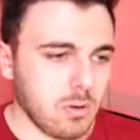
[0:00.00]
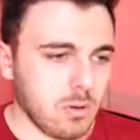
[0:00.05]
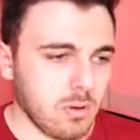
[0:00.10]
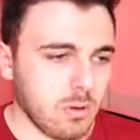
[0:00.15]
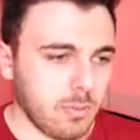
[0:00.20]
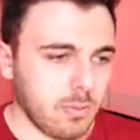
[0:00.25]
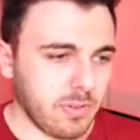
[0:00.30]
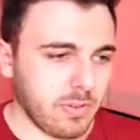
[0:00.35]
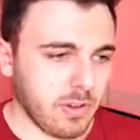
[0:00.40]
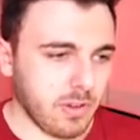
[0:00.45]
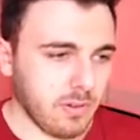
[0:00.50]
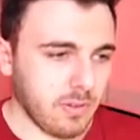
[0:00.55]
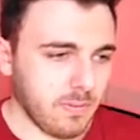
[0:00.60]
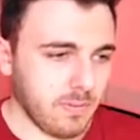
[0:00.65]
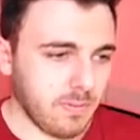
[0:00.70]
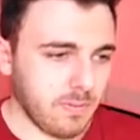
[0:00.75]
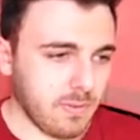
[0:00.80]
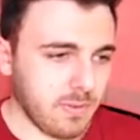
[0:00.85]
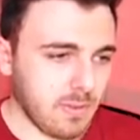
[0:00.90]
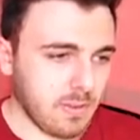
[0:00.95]
Oh putain.
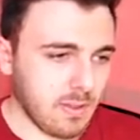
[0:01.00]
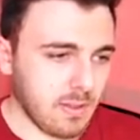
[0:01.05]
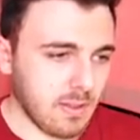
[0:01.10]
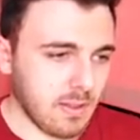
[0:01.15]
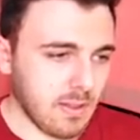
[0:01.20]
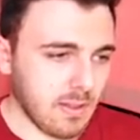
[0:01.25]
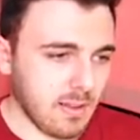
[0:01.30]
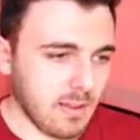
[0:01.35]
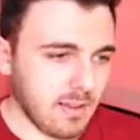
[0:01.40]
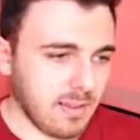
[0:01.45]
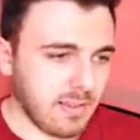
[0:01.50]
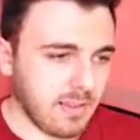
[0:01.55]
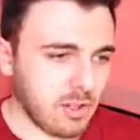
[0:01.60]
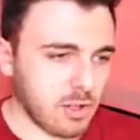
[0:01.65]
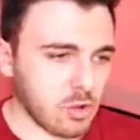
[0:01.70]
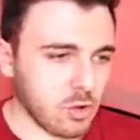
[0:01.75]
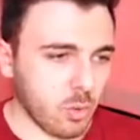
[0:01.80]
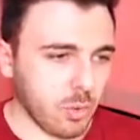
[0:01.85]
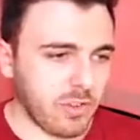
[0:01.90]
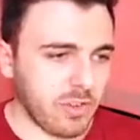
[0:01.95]
C'est
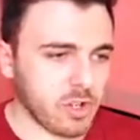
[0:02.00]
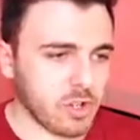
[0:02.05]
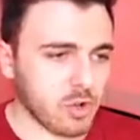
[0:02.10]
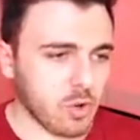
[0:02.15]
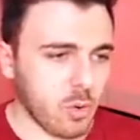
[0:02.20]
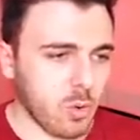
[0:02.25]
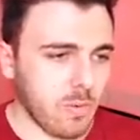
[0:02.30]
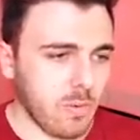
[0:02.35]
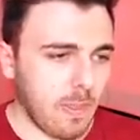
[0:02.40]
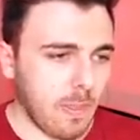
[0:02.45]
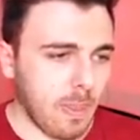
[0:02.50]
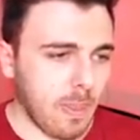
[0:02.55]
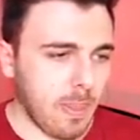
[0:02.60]
chaud, c'est chaud.